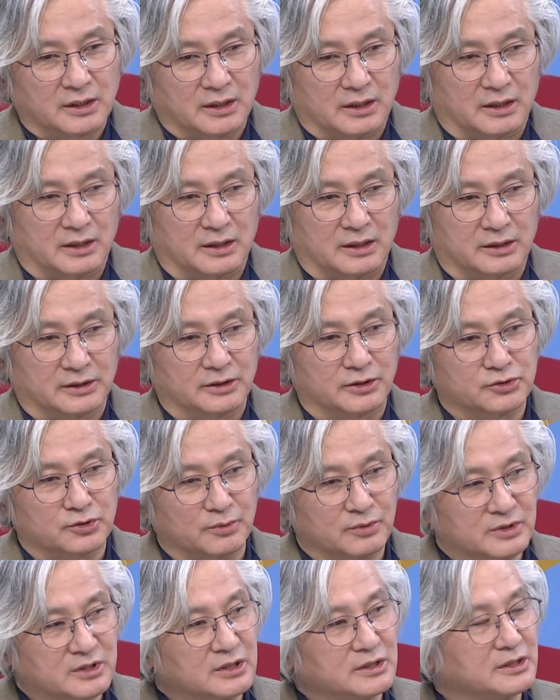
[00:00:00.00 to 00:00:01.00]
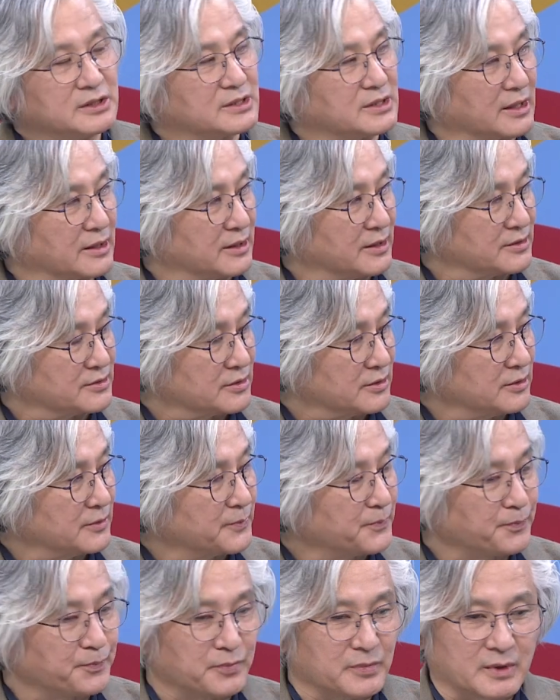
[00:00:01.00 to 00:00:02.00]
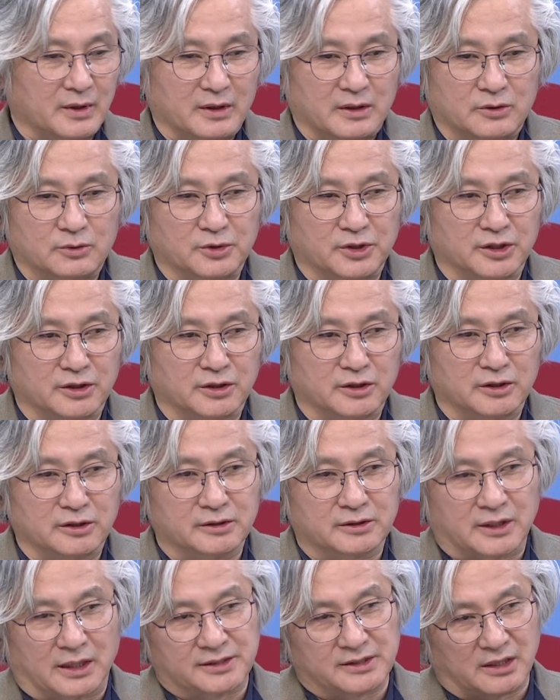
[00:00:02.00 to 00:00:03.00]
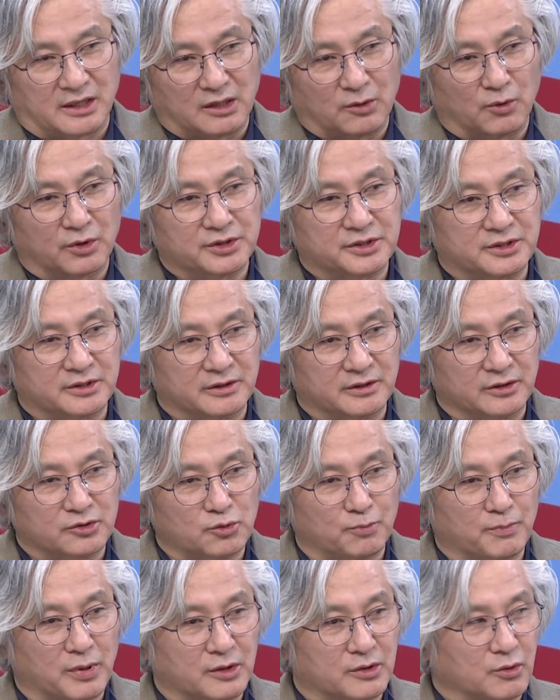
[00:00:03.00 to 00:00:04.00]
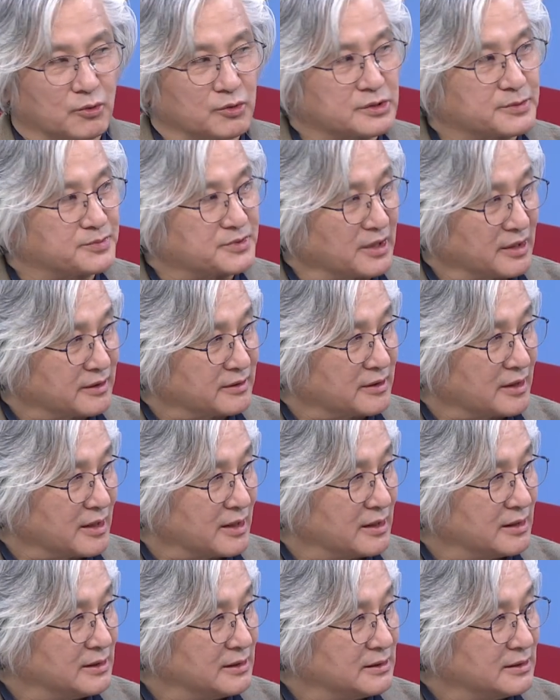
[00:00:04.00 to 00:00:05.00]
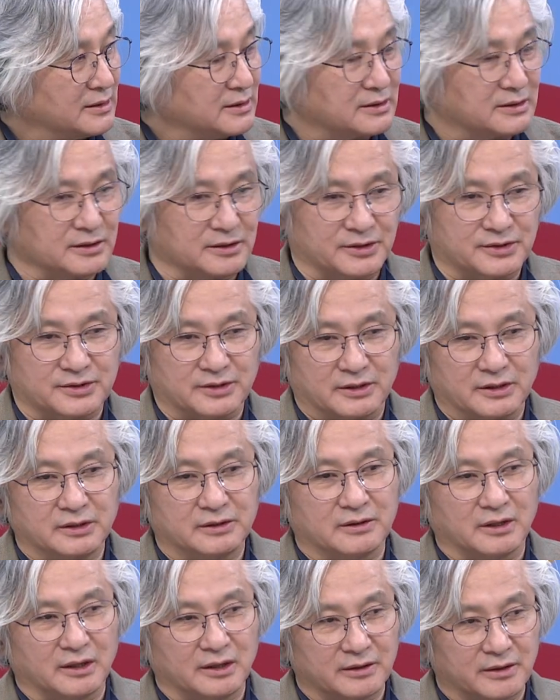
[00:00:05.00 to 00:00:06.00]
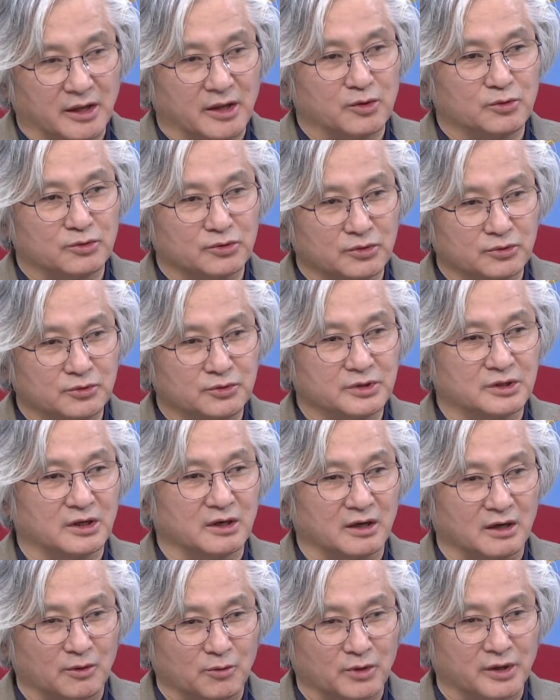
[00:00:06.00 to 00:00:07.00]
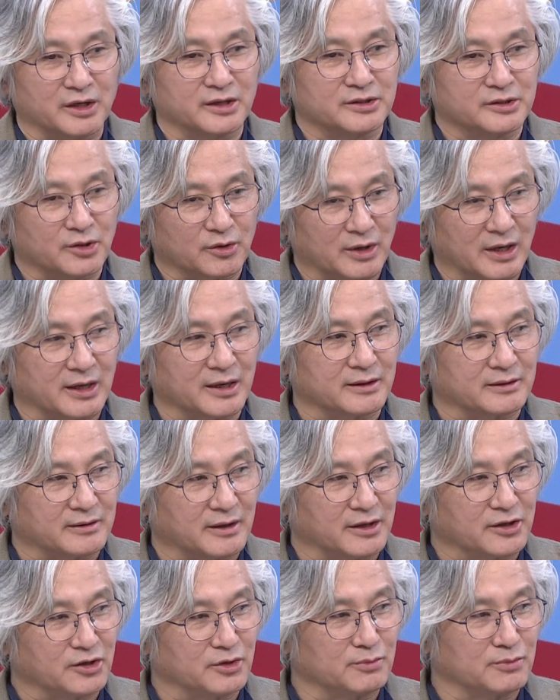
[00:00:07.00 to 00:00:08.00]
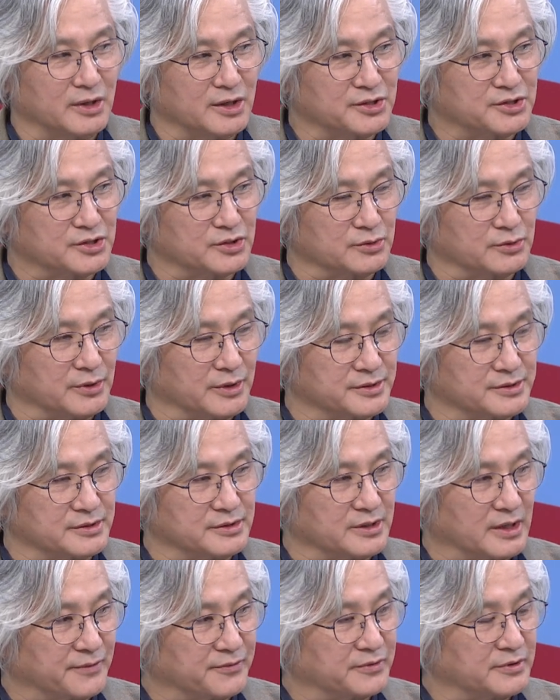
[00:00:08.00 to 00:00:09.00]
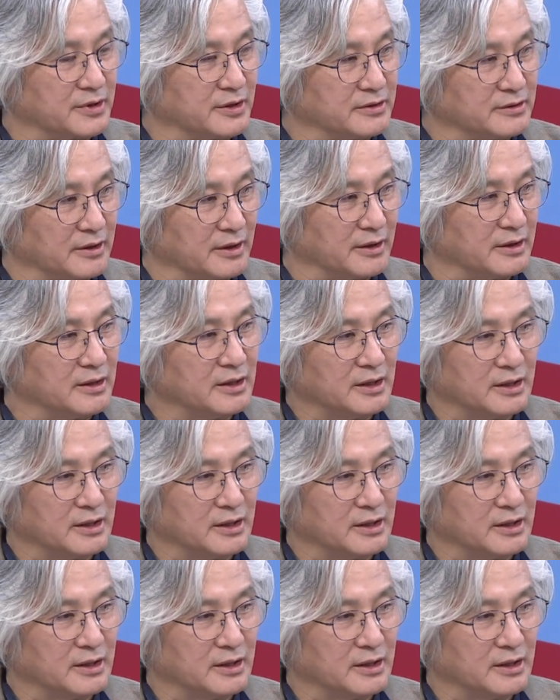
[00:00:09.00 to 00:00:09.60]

아, 이걸 좀 틀기 시작해서 네네. 우리는 다자간의 원칙에 속박되고 싶지 않다. 네. 그래서 일대일 대응으로 우리가 원하는 대로 하겠다. 이런 방식으로 해서 이제 FTA의